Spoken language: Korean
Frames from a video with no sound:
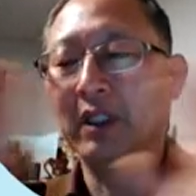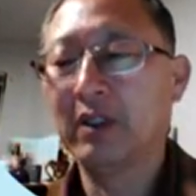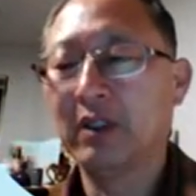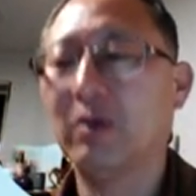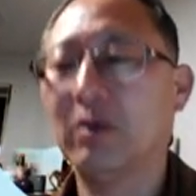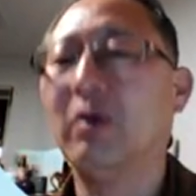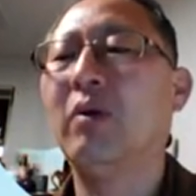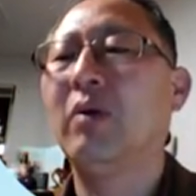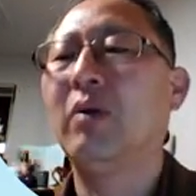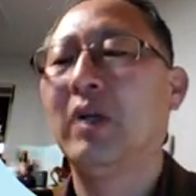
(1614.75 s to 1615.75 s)
또
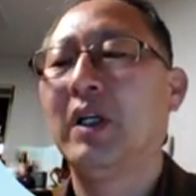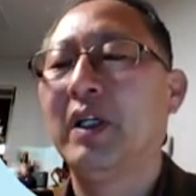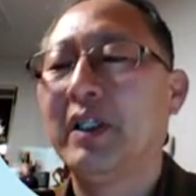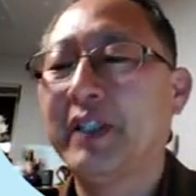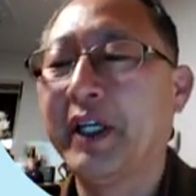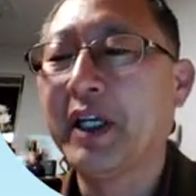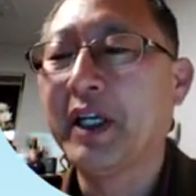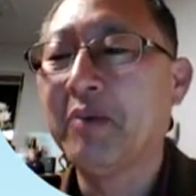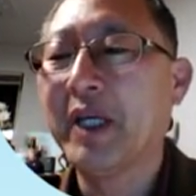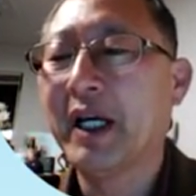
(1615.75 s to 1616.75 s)
세계
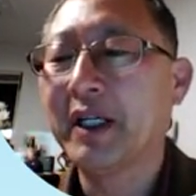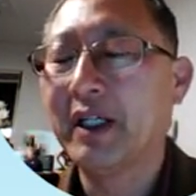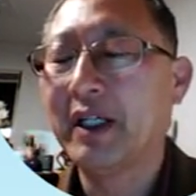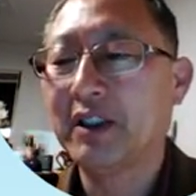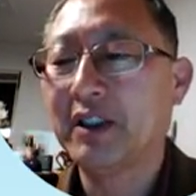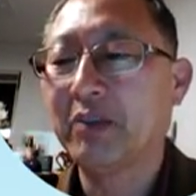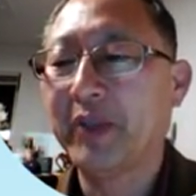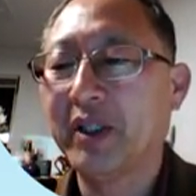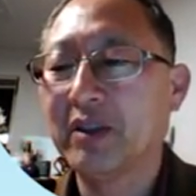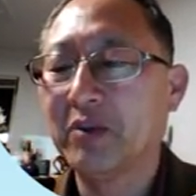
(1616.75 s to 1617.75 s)
미학이라는
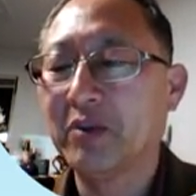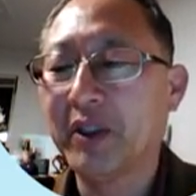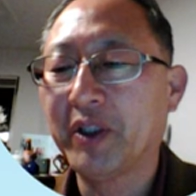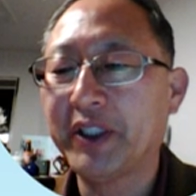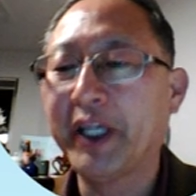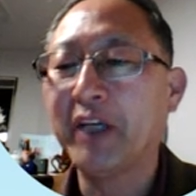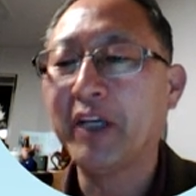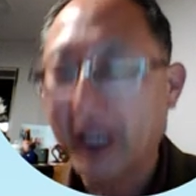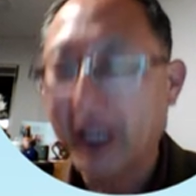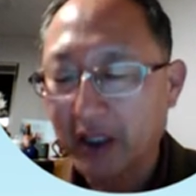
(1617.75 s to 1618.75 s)
측면에서 보면 세계
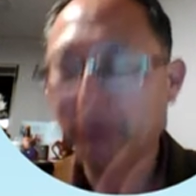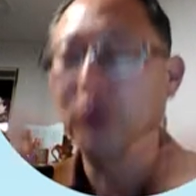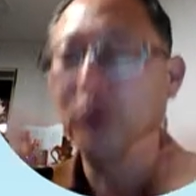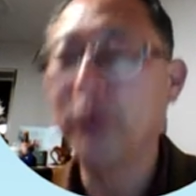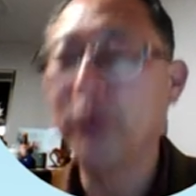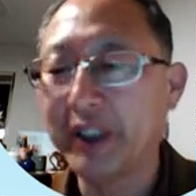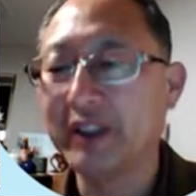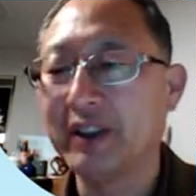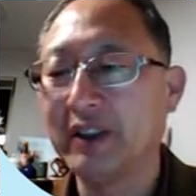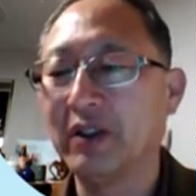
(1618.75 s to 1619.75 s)
미학이 풍부해지는
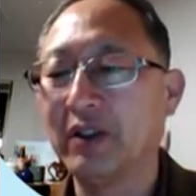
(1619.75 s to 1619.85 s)
거죠.